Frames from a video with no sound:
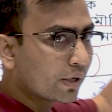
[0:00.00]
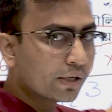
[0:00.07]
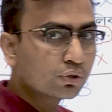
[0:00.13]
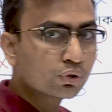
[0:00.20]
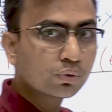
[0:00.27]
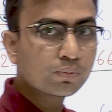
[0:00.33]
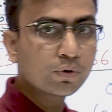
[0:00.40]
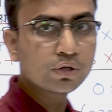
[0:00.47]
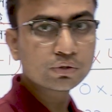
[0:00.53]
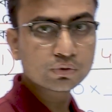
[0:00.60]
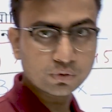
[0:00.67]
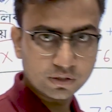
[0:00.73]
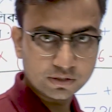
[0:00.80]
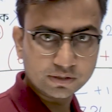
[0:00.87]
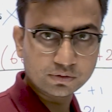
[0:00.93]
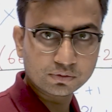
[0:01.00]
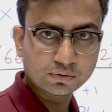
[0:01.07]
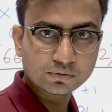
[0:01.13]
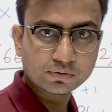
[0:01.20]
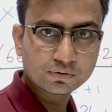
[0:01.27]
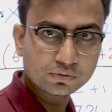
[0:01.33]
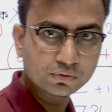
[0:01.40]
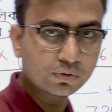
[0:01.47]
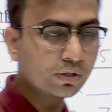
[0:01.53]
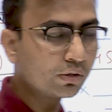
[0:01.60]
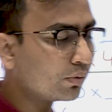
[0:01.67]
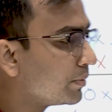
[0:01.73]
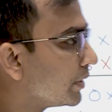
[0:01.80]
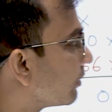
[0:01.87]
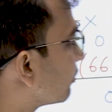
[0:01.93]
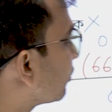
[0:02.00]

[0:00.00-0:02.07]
অনেক সময় চলে যেত যদি তুমি